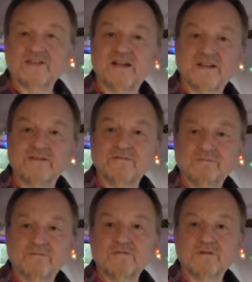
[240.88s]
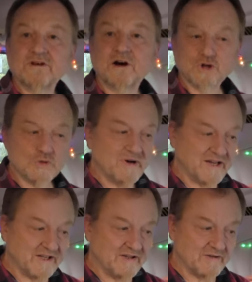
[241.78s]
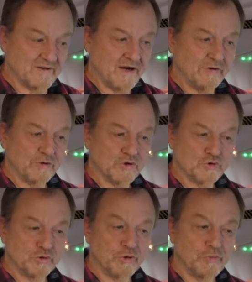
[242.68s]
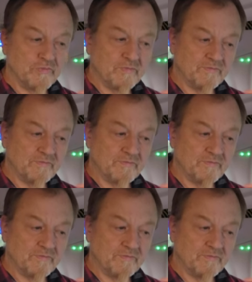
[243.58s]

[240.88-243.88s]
dann rausschmeißen aus dem Studium.